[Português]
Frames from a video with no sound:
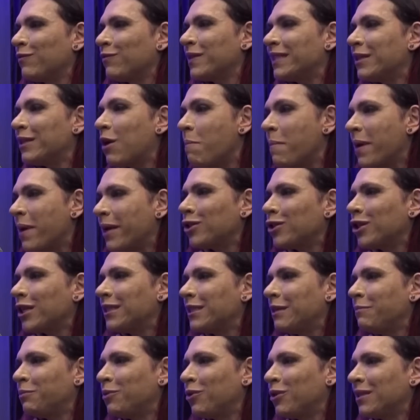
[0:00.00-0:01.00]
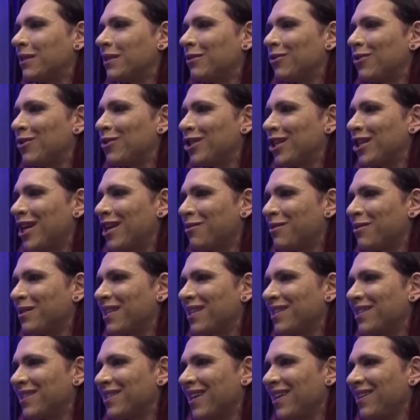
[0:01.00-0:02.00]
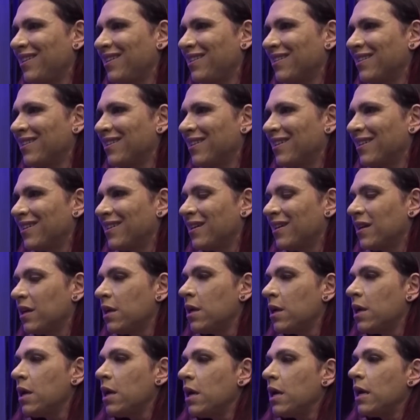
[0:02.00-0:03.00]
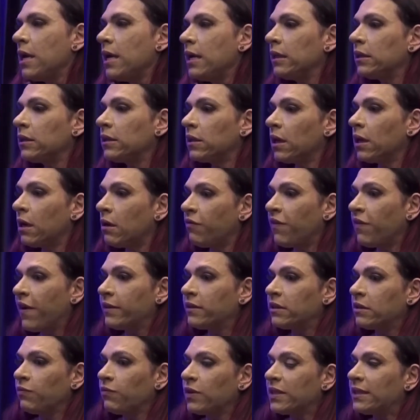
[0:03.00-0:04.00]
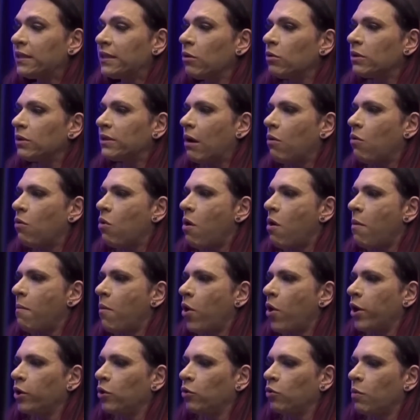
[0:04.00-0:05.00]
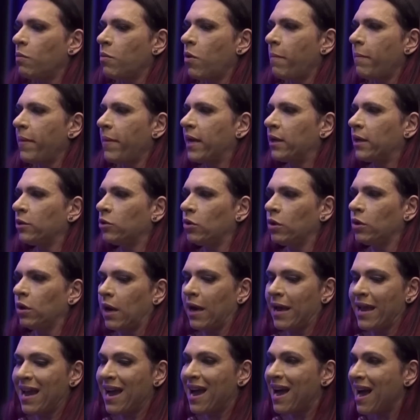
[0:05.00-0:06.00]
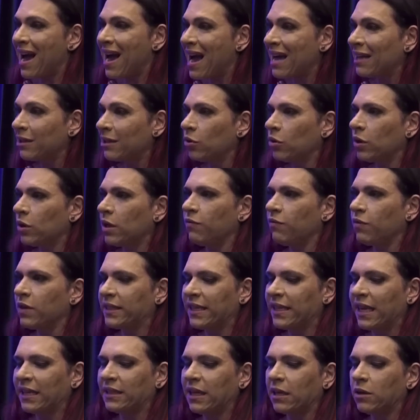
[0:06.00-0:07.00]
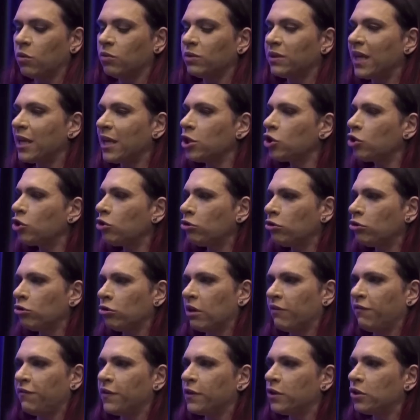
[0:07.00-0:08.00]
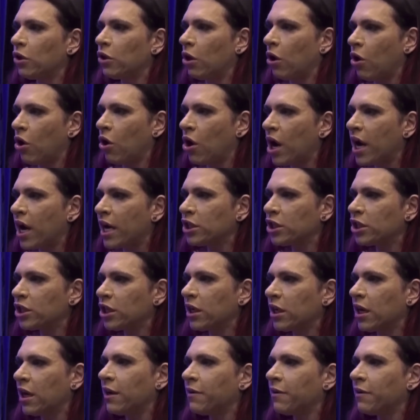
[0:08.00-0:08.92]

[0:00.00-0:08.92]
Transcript: você aumenta os receptores androgênicos assim. Pode Então, velho, se você usar o hormônio no momento errado, que você ainda não tem estrutura fisiológica. Vai ser mais